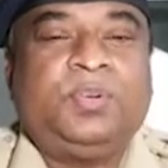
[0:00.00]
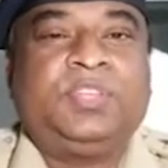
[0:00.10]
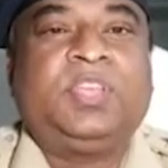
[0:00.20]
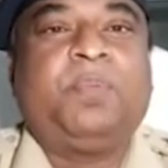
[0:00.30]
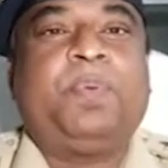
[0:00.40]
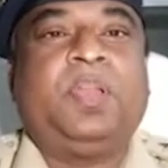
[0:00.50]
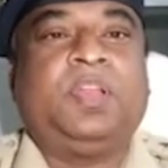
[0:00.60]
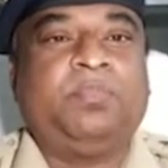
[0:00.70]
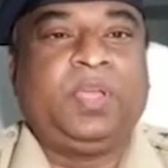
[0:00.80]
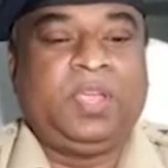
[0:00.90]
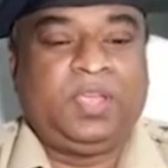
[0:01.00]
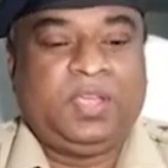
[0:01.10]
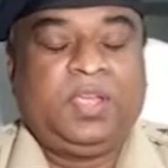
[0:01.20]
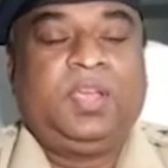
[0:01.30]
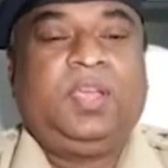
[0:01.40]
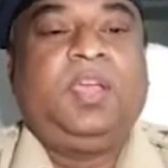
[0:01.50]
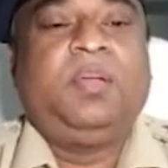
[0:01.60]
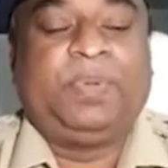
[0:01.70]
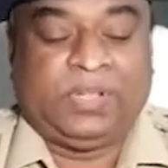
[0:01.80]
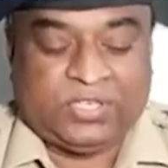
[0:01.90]
उसी के पालन में
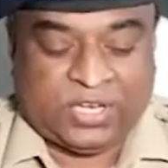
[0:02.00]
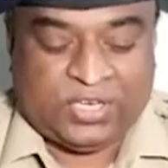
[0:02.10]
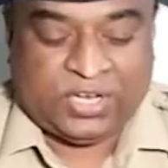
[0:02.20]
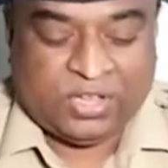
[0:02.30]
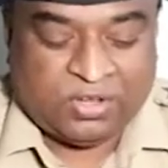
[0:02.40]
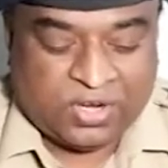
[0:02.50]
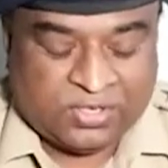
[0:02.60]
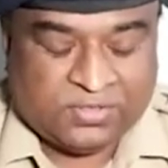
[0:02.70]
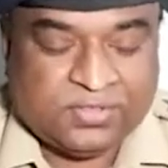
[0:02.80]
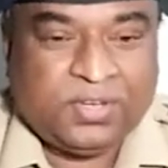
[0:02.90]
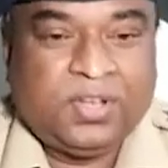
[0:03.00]
पतासाजी के दौरान